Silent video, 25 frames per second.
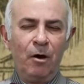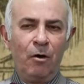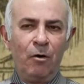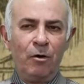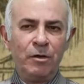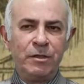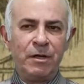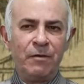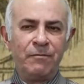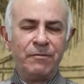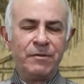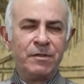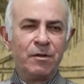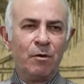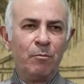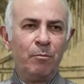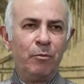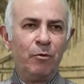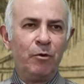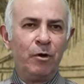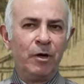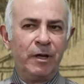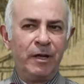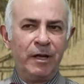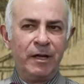onde a visão
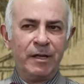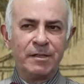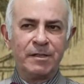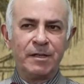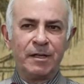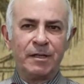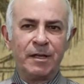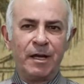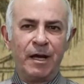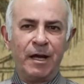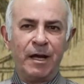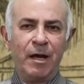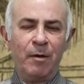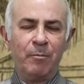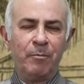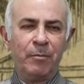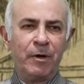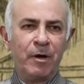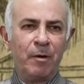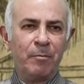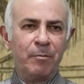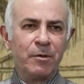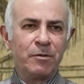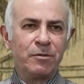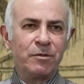burguesa da
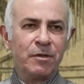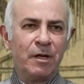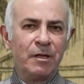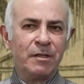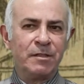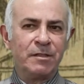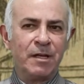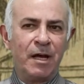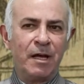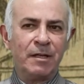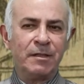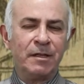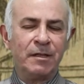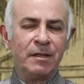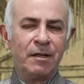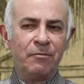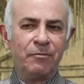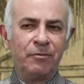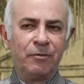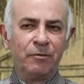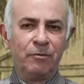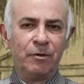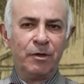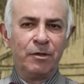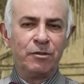época é personalizada na
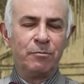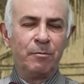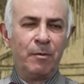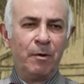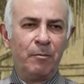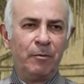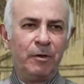figura de uma